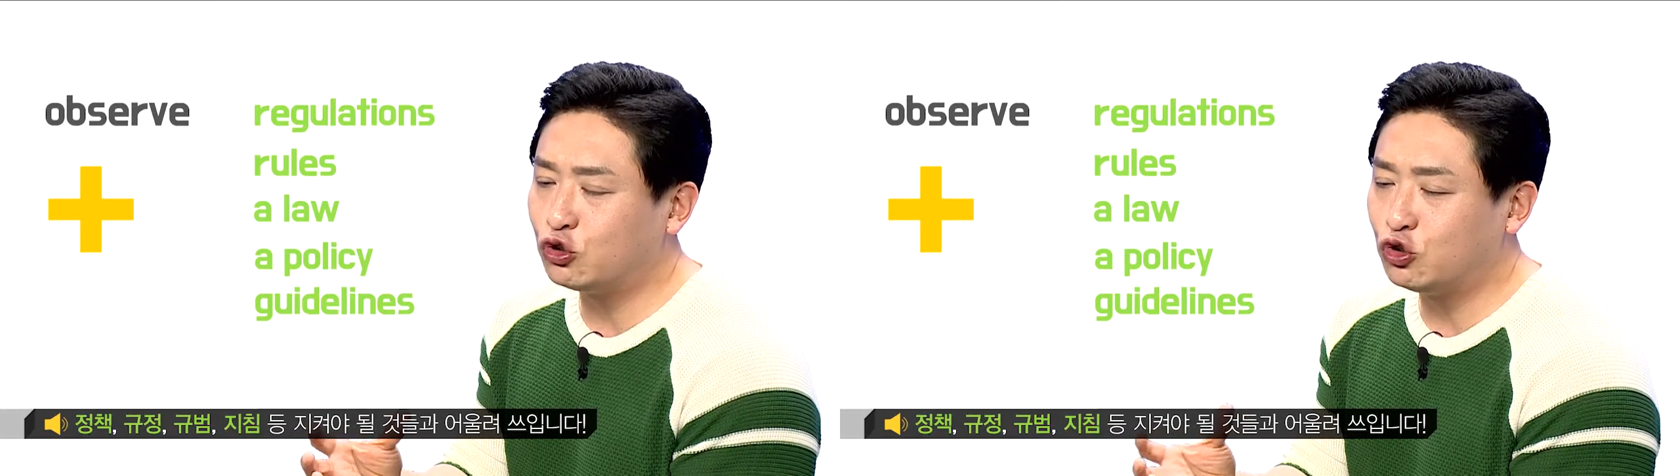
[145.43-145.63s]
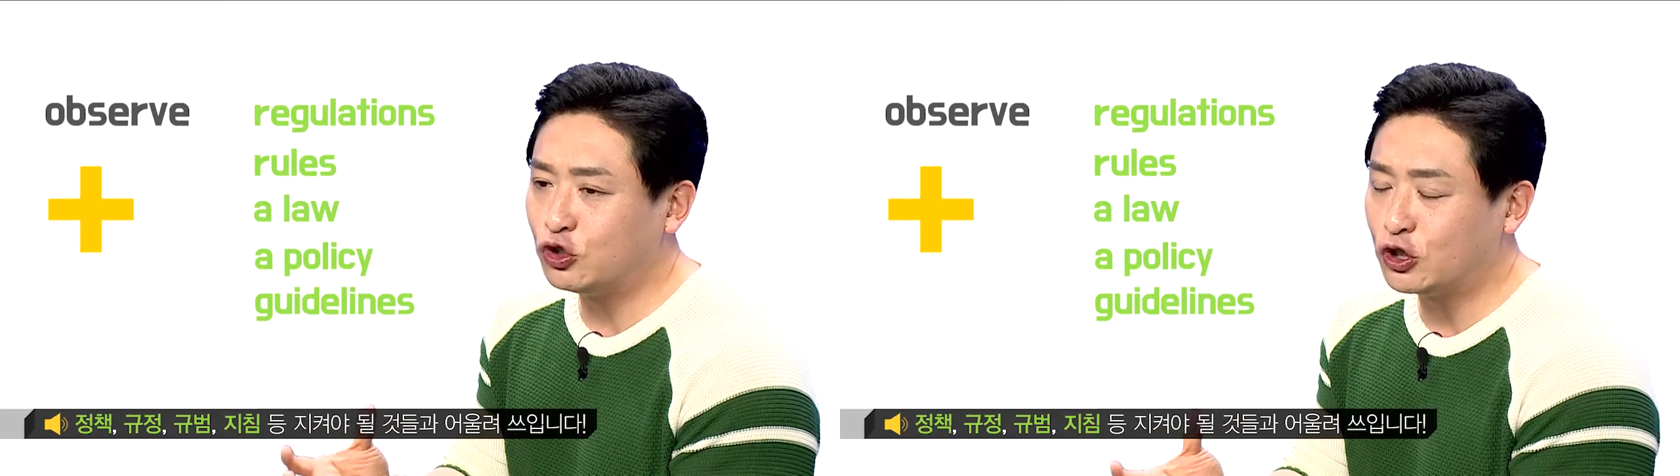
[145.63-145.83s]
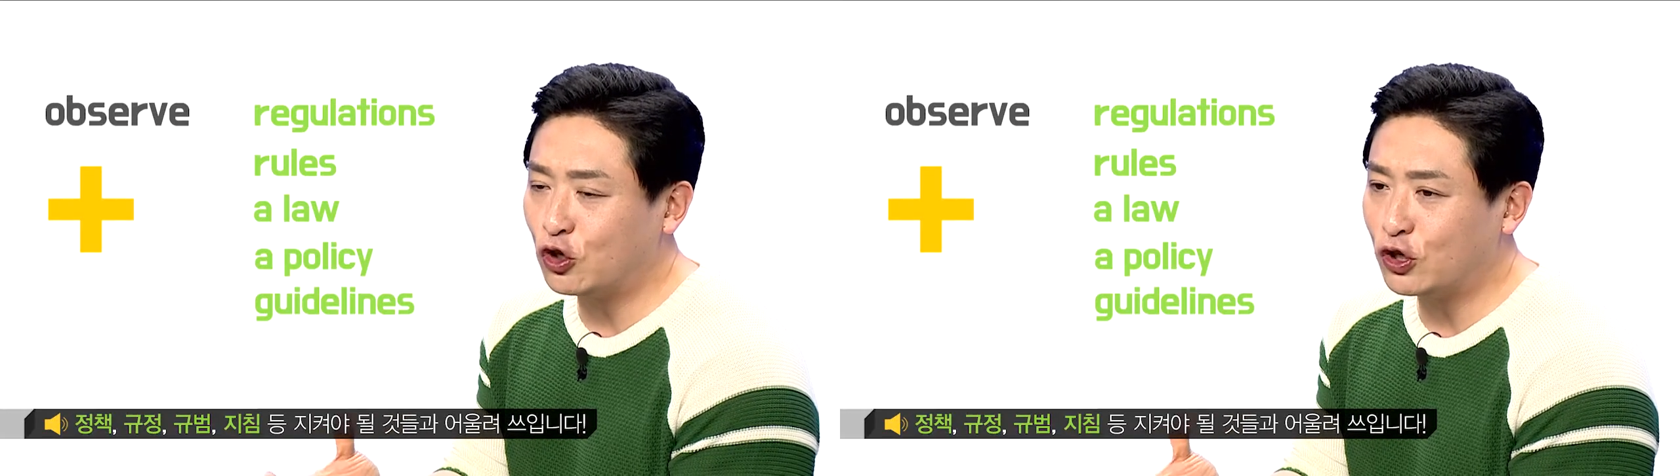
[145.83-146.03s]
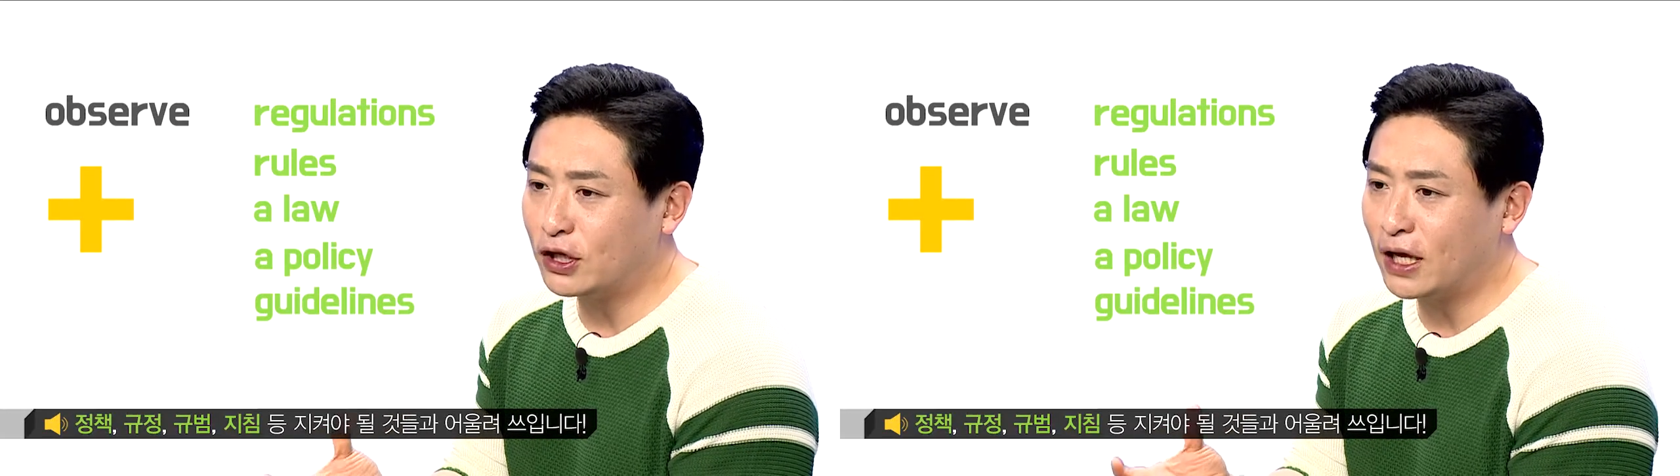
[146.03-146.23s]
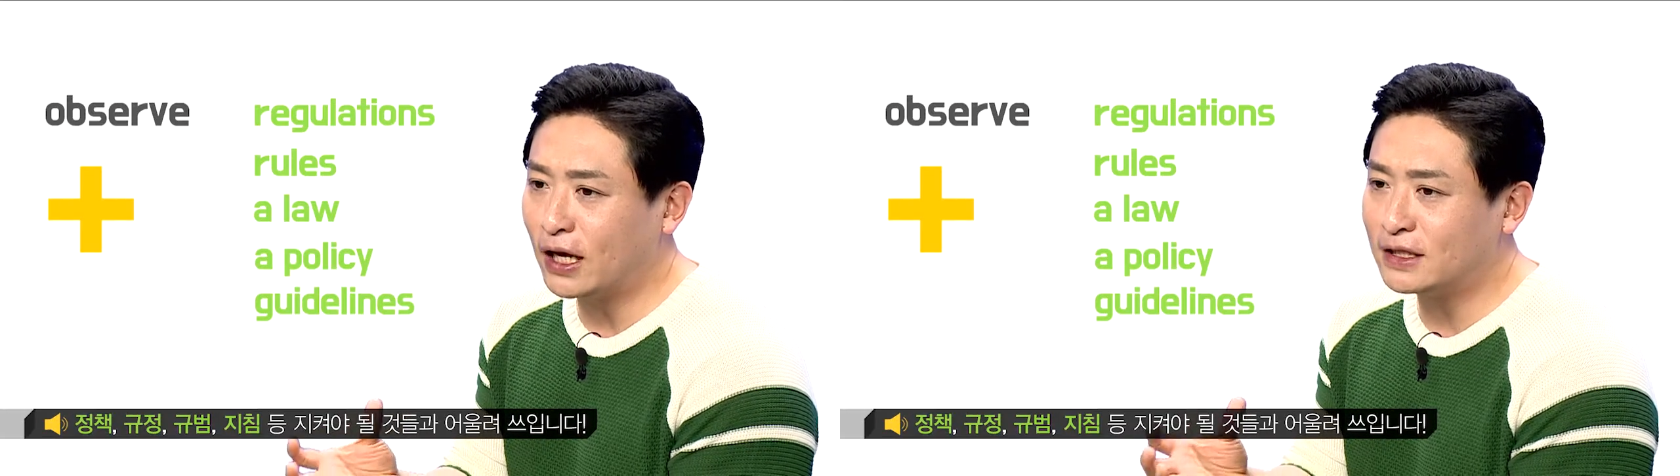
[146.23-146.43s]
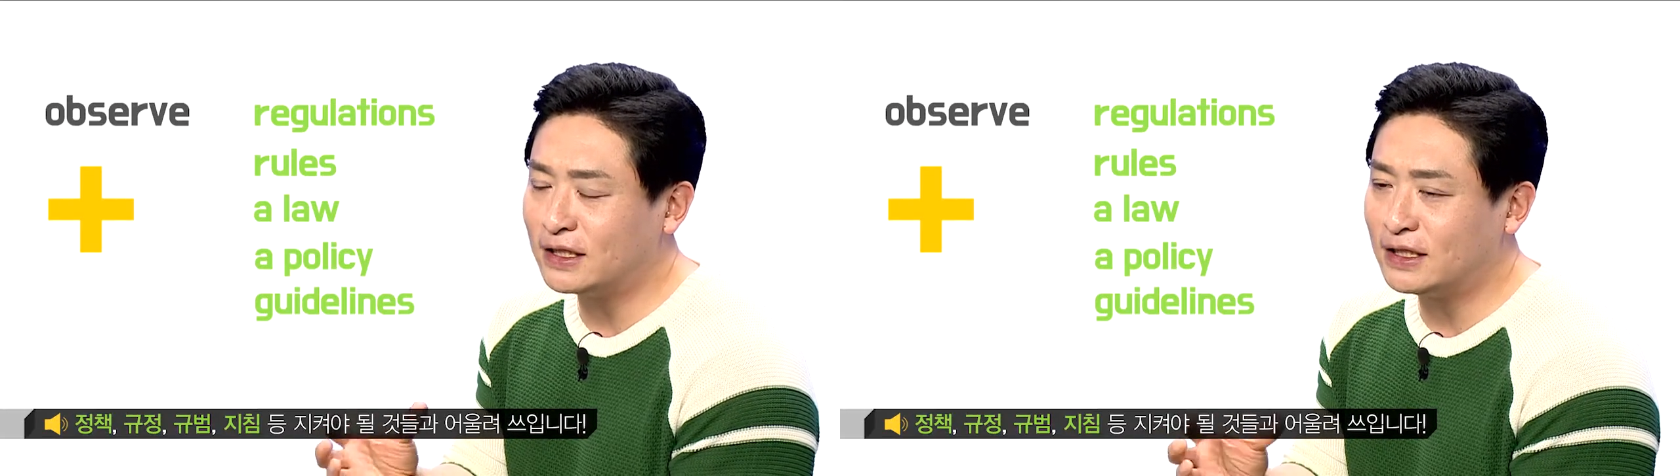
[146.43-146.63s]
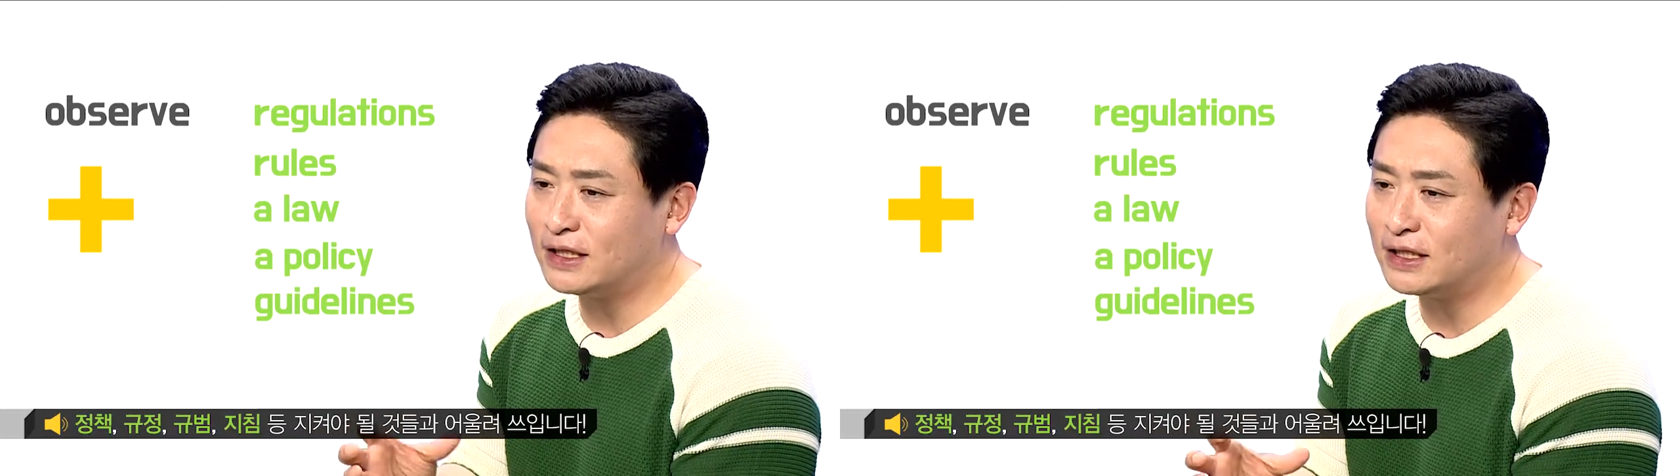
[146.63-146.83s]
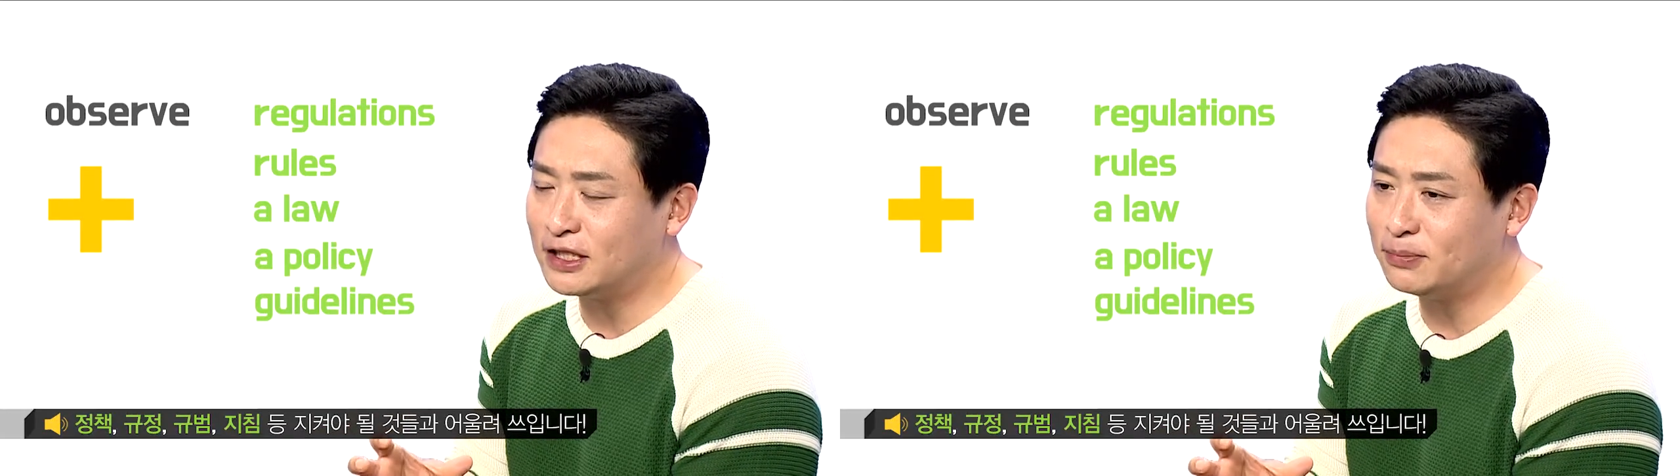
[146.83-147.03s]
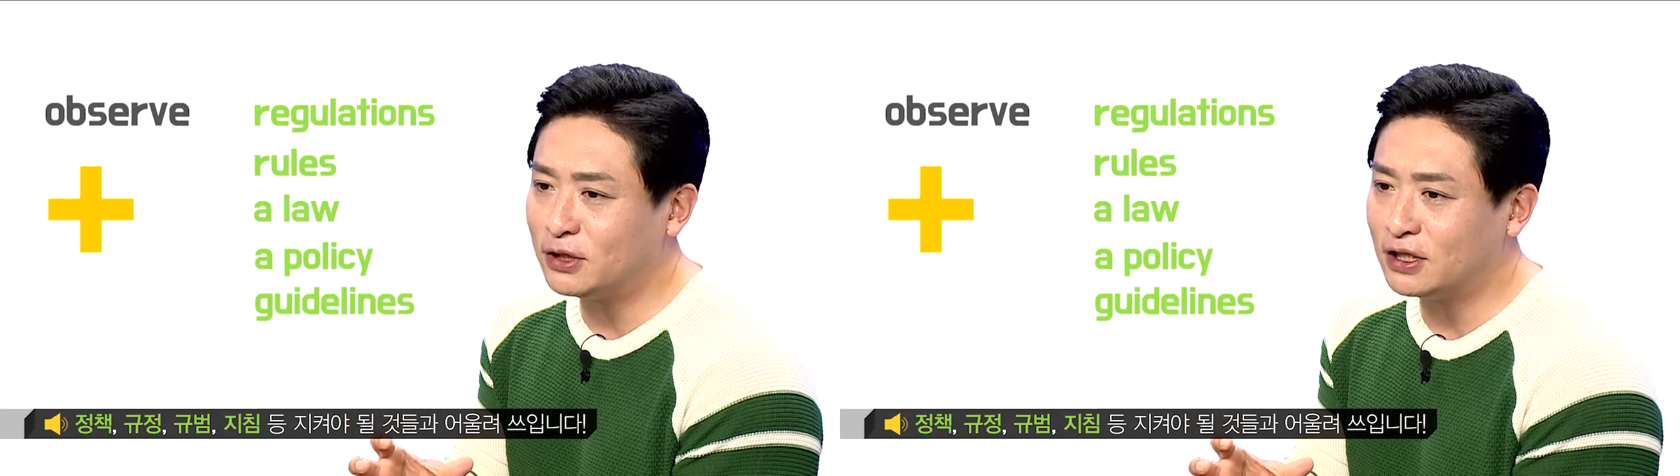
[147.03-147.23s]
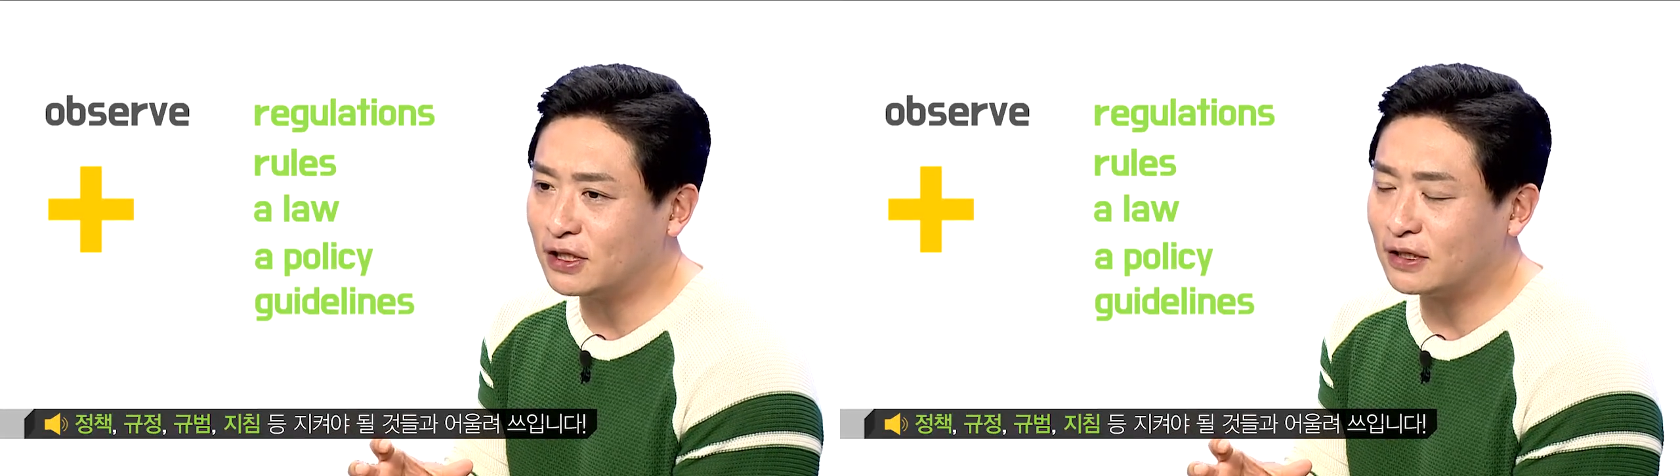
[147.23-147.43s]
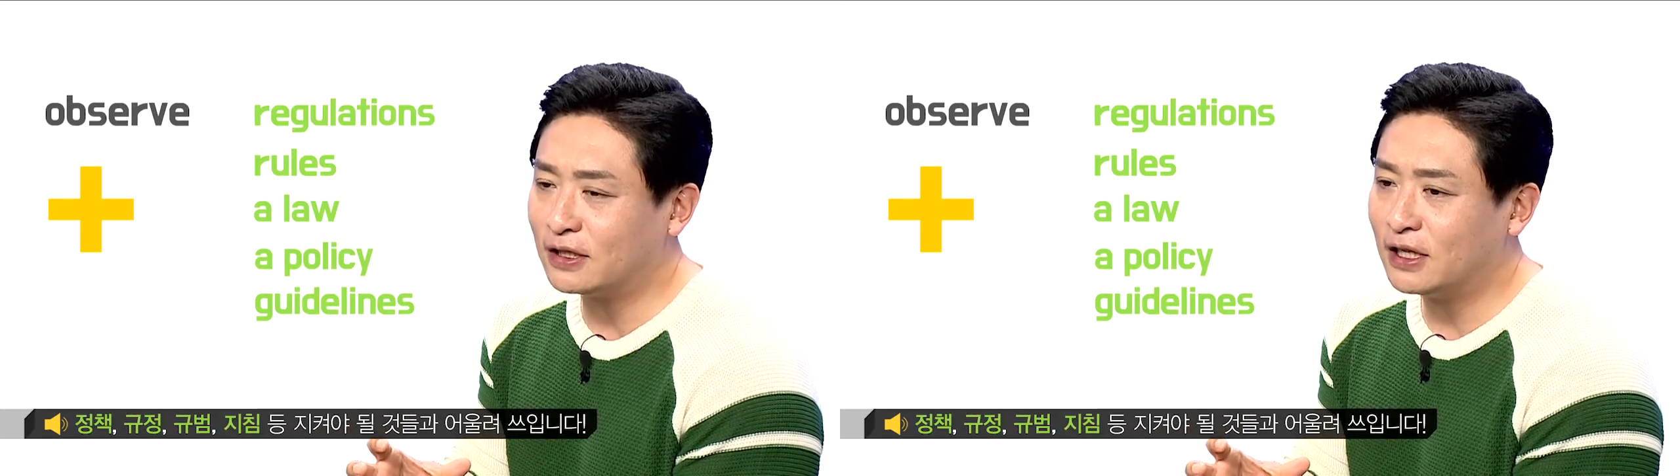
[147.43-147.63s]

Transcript: 규정이나 지침 등